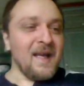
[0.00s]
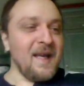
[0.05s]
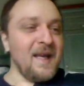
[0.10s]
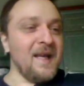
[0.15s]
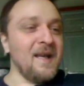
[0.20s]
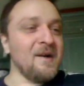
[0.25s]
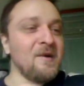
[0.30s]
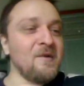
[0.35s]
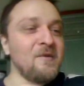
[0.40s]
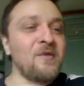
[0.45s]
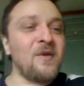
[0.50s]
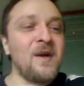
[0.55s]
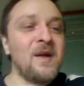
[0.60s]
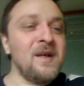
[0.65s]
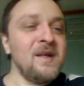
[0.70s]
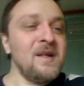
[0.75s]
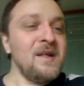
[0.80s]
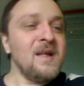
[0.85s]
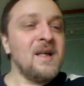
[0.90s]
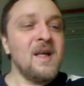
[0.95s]
Et
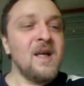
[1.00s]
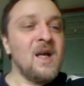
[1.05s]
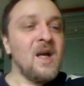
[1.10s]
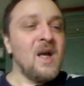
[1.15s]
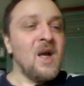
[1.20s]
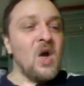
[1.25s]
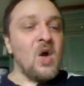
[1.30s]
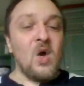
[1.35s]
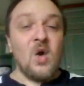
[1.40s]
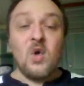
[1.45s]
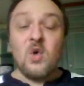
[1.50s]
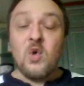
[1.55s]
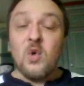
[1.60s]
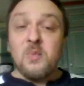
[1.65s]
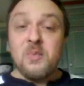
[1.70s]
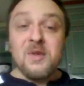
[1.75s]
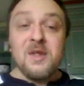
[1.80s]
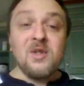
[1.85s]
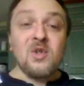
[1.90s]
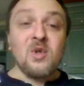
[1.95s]
enfin, euh,
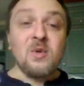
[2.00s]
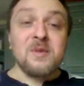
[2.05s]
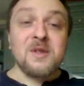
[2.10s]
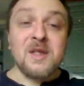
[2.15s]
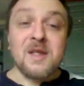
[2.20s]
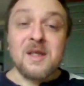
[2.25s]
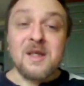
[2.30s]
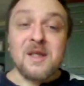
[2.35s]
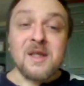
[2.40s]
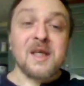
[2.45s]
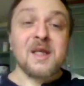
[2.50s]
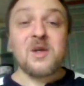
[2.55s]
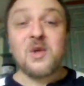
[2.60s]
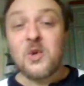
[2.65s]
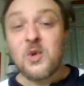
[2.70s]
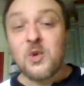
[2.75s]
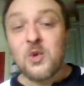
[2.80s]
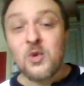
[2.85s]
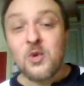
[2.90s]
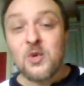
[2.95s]
le petit objet
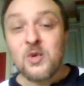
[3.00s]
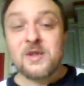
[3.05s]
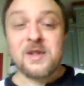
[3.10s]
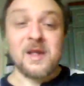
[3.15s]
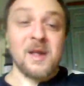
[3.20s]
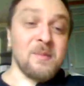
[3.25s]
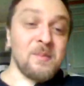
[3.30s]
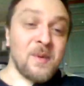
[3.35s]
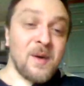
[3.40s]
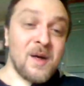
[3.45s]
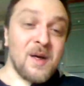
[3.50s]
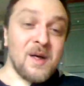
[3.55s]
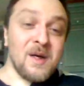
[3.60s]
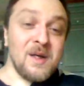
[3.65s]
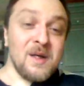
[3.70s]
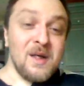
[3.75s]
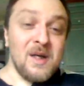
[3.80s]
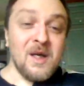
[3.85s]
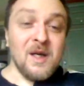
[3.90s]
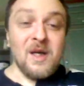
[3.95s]
rigolo,
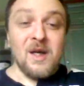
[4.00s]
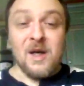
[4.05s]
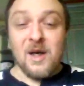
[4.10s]
sympa,